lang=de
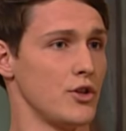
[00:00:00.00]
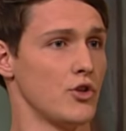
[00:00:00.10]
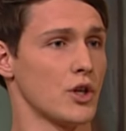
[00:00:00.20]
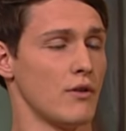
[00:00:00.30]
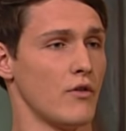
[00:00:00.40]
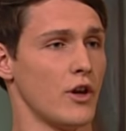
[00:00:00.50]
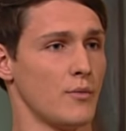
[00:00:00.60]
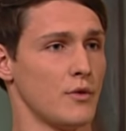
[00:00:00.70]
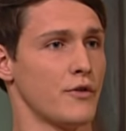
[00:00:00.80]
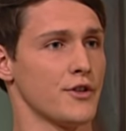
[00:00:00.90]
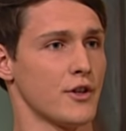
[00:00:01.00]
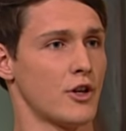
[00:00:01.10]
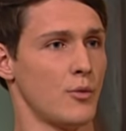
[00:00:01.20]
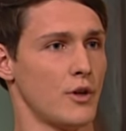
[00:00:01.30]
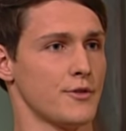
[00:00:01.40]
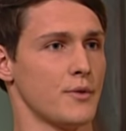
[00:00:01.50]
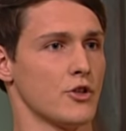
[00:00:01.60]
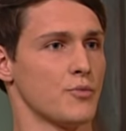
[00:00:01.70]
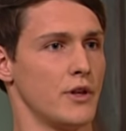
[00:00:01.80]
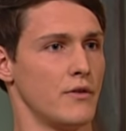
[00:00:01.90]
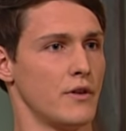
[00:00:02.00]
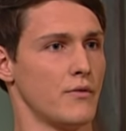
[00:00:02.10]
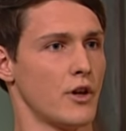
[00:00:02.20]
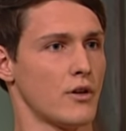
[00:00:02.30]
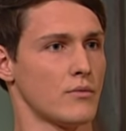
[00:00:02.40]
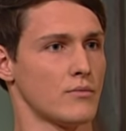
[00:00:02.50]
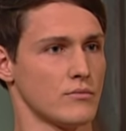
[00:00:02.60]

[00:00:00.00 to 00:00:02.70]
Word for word: nicht, aber wir haben einen feste Glaube, dass wir das Spiel gewinnen werden. Ja.